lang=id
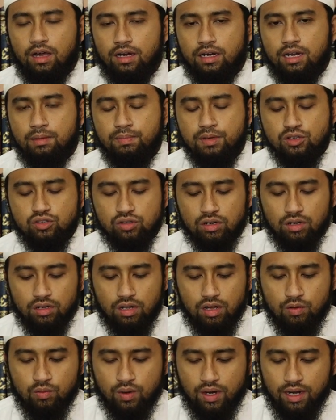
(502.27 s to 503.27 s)
Nabi
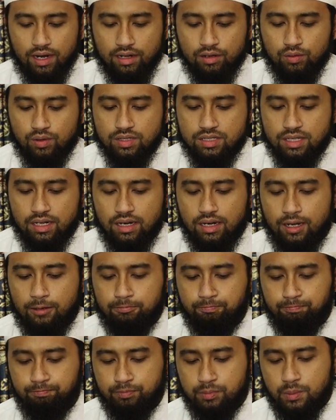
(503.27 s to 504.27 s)
Shallallahu Alaihi
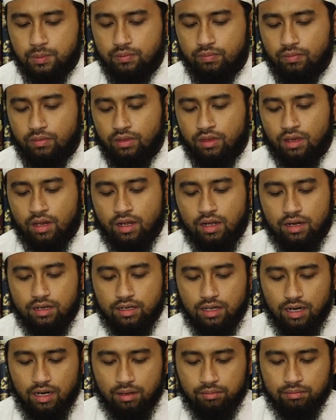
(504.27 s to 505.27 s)
Wasallam
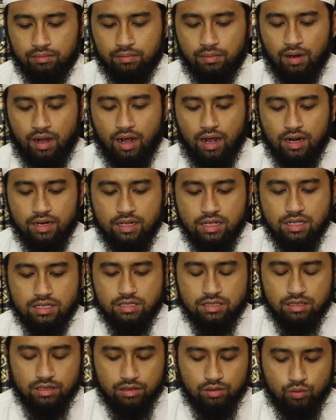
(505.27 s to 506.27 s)
dalam
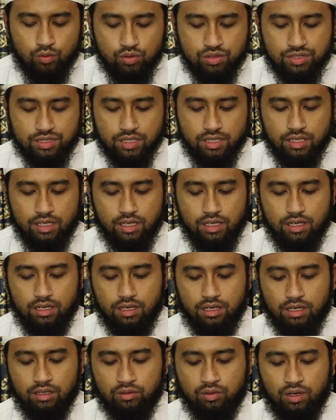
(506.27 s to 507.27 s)
hadis kursi
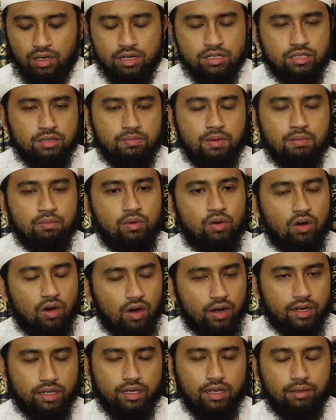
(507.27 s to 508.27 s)
eh, itu hadis Imam
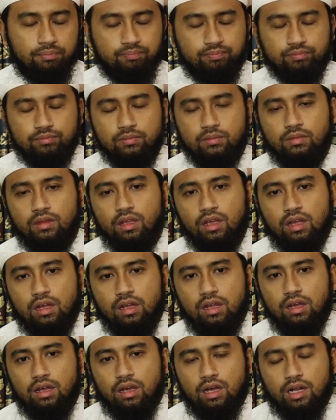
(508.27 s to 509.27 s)
Bukhari ya
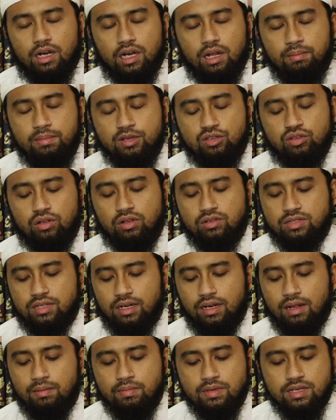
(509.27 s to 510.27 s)
Nabi SAW
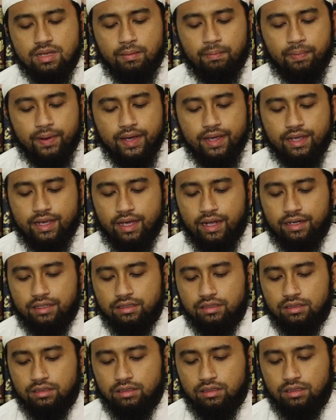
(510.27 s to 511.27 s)

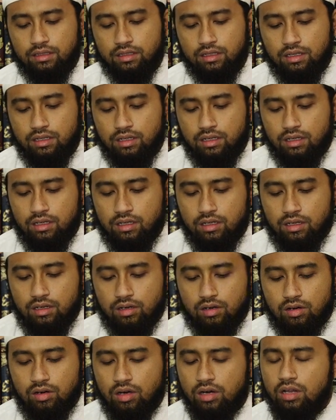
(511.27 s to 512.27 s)
menyampaikan
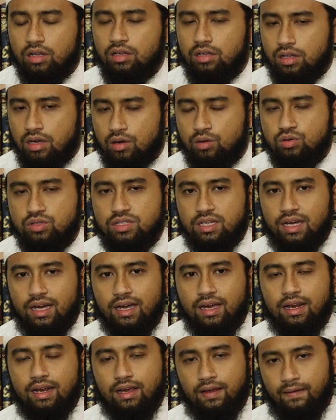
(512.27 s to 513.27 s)
Qala Allah
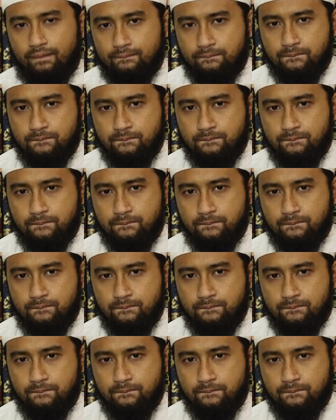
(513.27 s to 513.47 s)
Ta'ala